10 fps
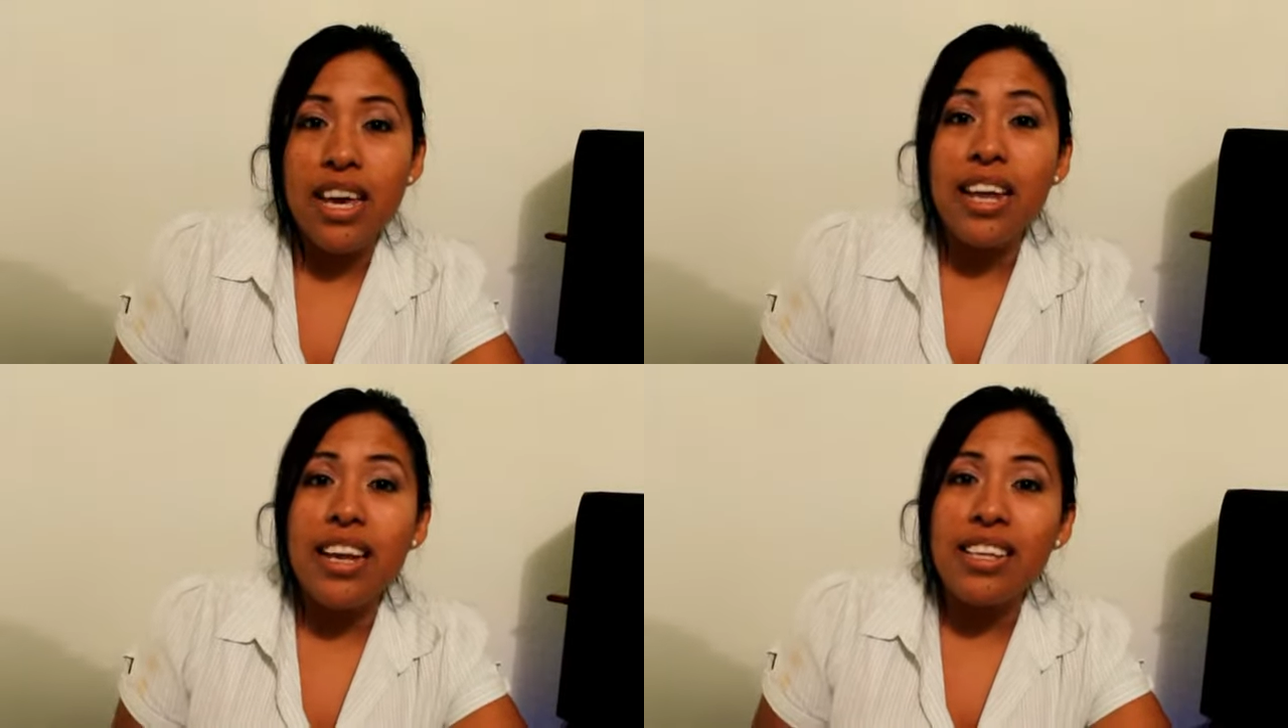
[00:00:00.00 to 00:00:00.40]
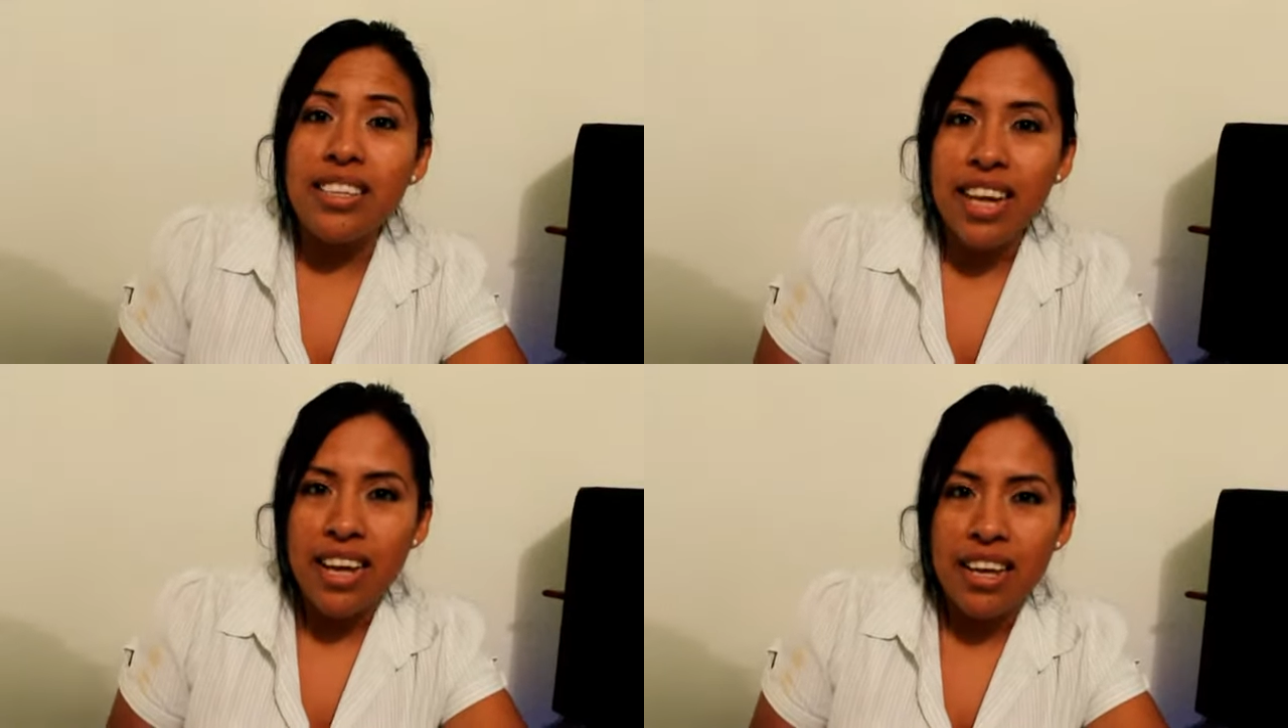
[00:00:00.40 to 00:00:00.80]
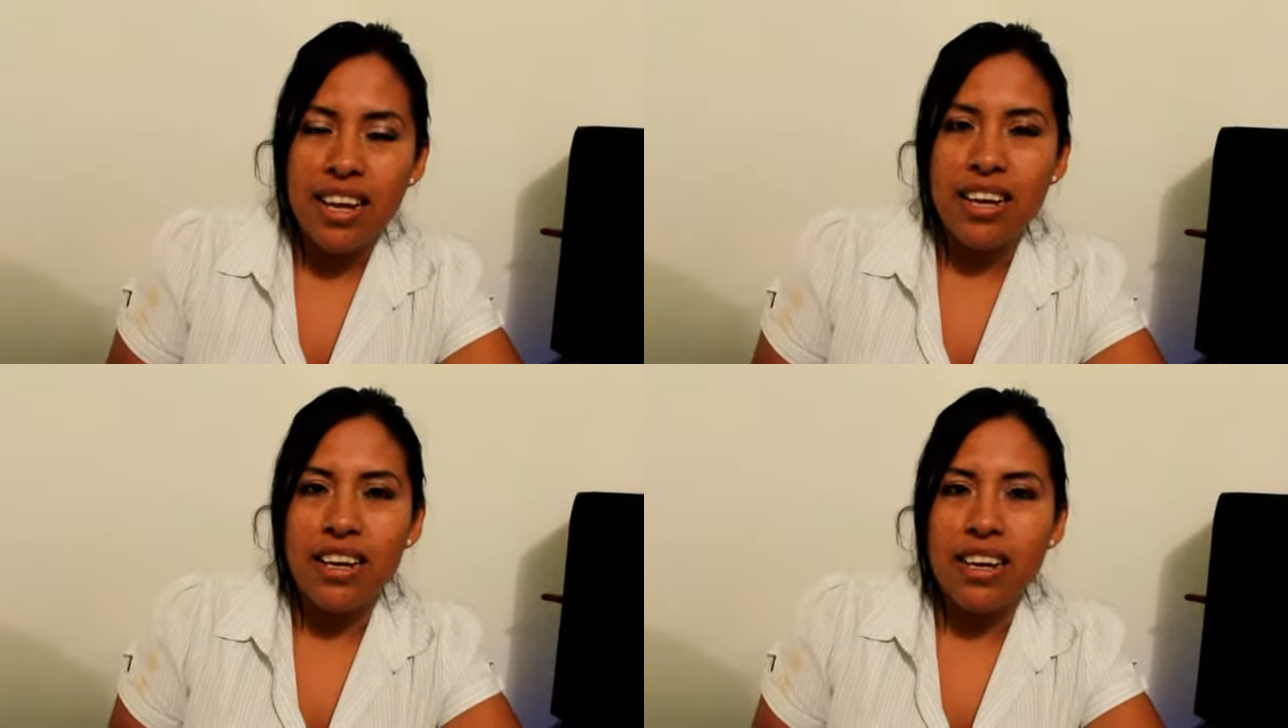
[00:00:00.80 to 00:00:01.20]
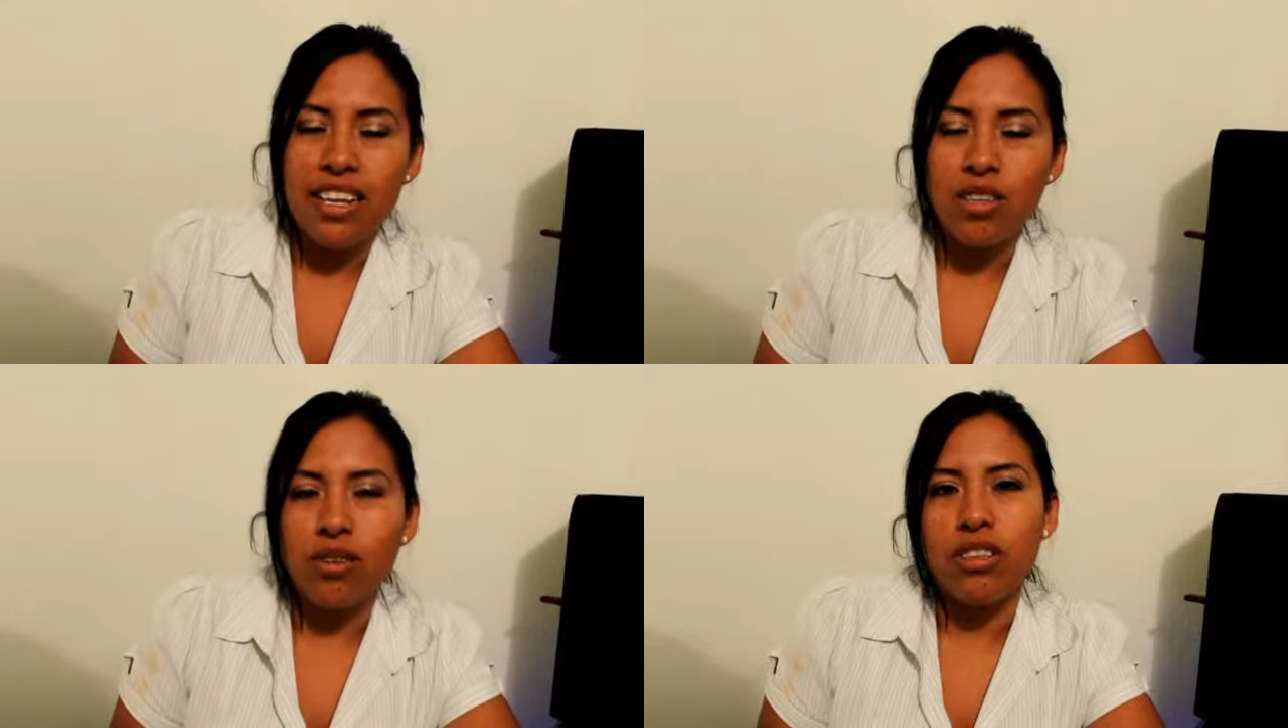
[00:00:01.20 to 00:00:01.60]
en esta era
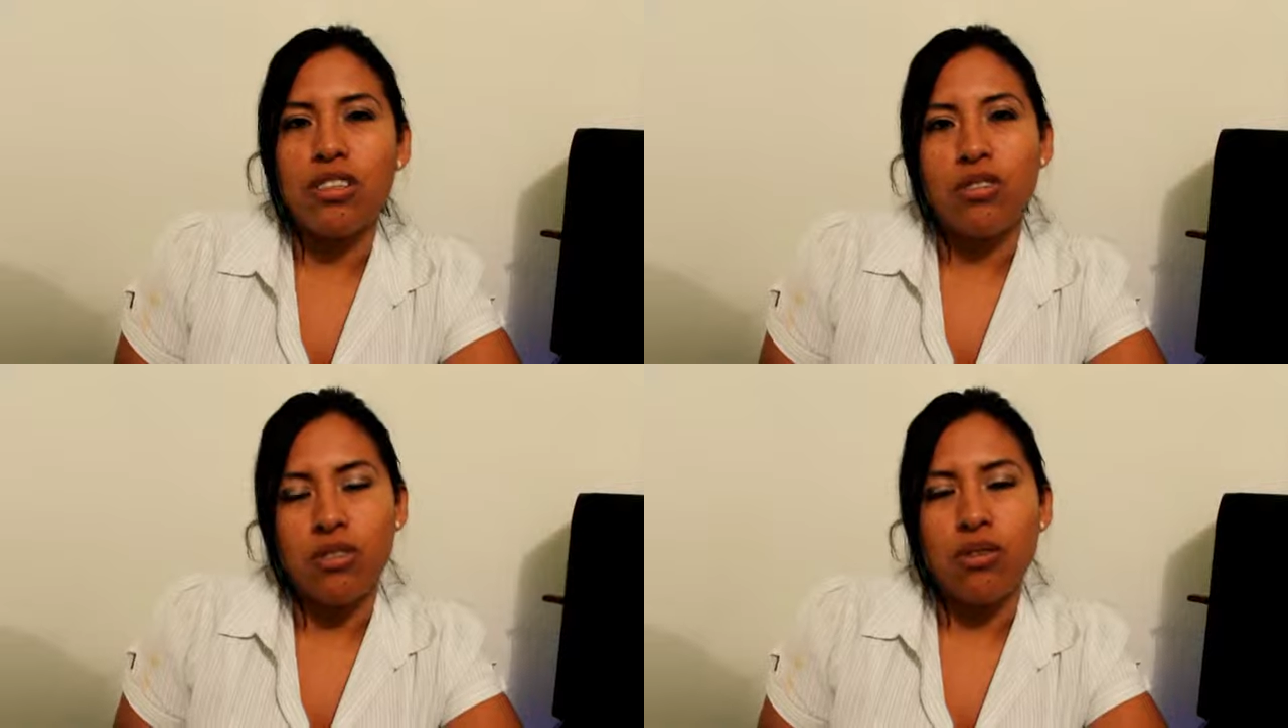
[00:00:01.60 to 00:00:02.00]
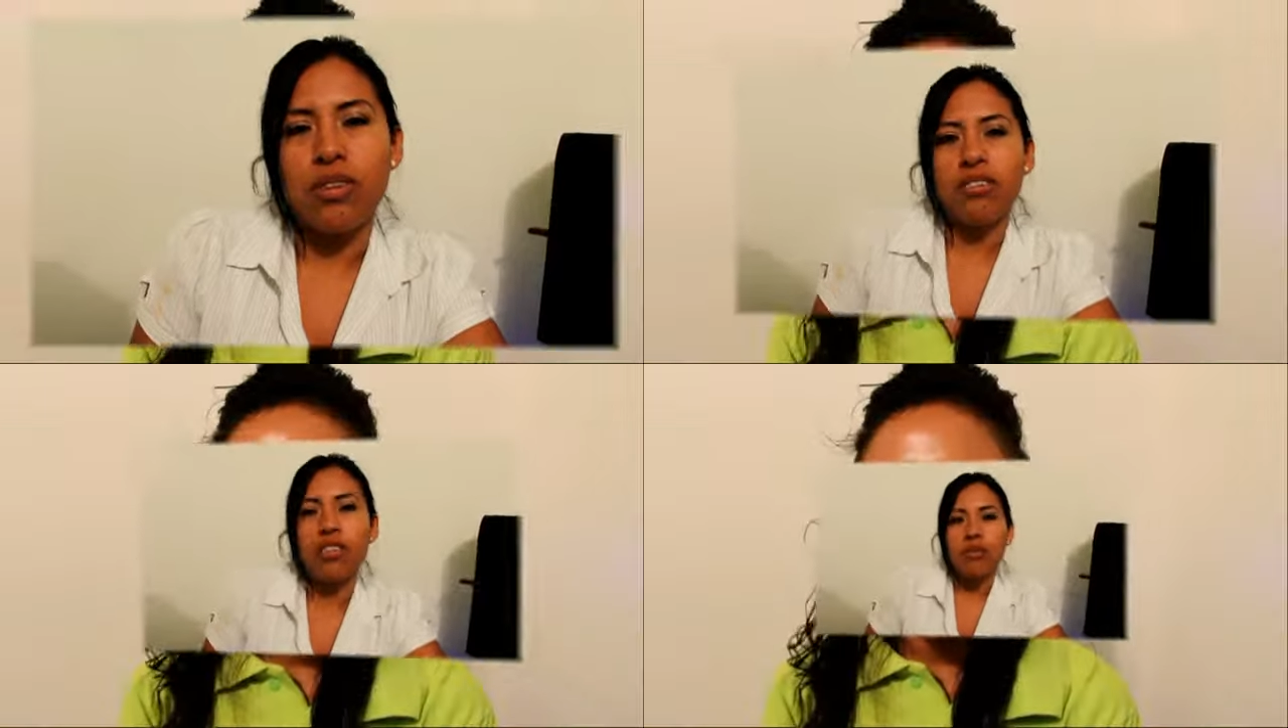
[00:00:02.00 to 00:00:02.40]
en donde estoy yo en este